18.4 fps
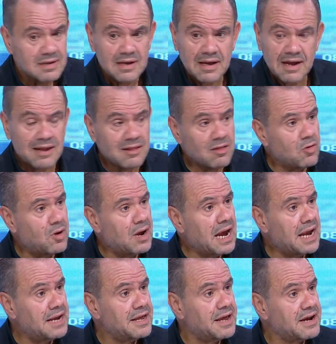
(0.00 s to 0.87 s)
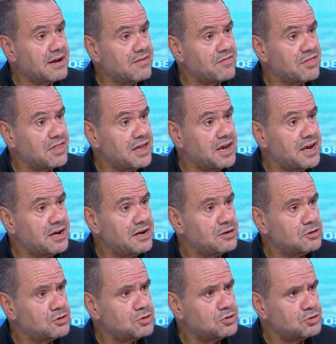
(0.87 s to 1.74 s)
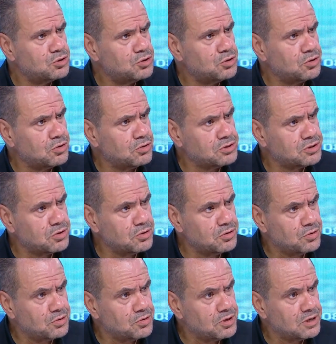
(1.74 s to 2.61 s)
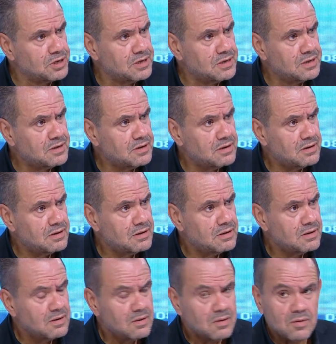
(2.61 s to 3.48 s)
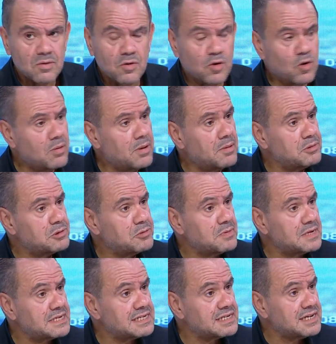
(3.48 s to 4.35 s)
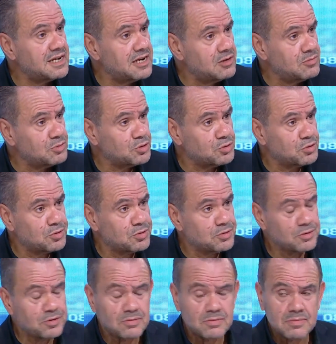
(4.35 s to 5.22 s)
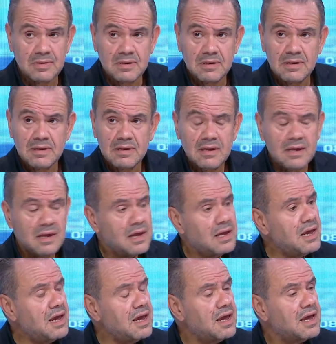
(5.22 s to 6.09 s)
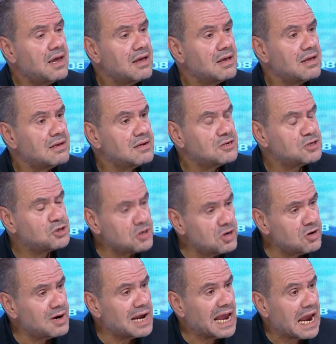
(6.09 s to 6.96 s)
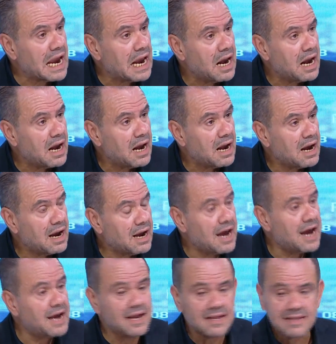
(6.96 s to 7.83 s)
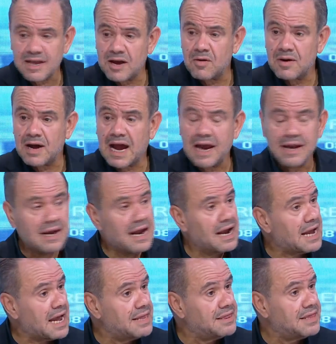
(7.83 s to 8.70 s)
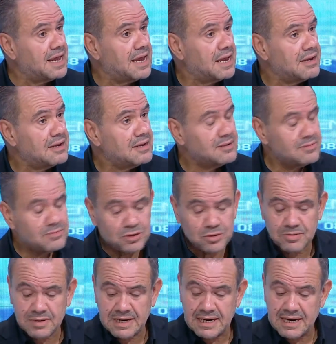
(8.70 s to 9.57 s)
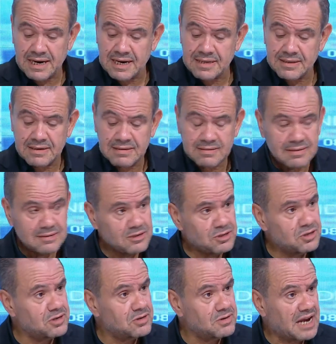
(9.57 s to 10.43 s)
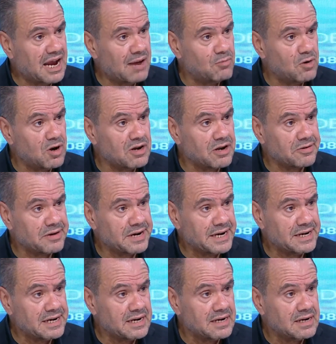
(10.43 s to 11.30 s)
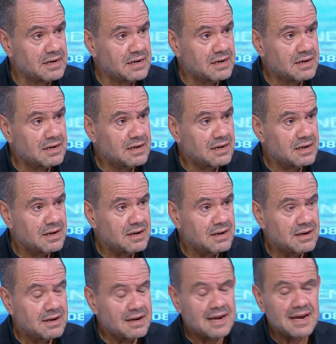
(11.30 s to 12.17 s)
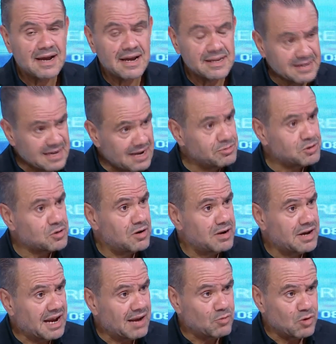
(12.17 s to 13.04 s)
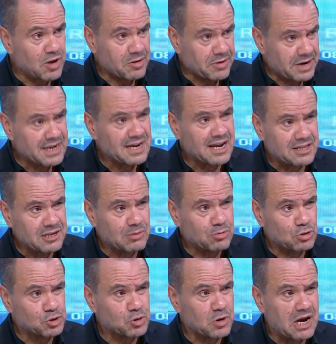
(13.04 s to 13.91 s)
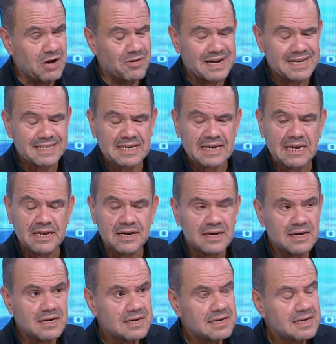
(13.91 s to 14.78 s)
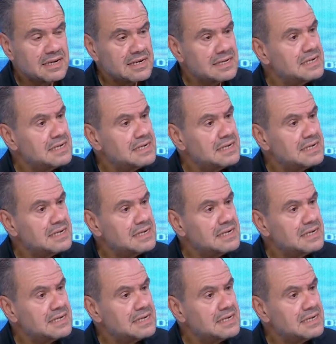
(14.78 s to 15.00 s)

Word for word: قالت له احنا رافضين شروط صندوق وهما متمسكين بشروطه ايه شنو الحل؟ انا توا عندنا قد شويه تفضل شنو نعملوا على رواحنا مش نقول لك لا خاطر كان باش تقول لي نعملوا على رواحنا لا نعملوا على غيرنا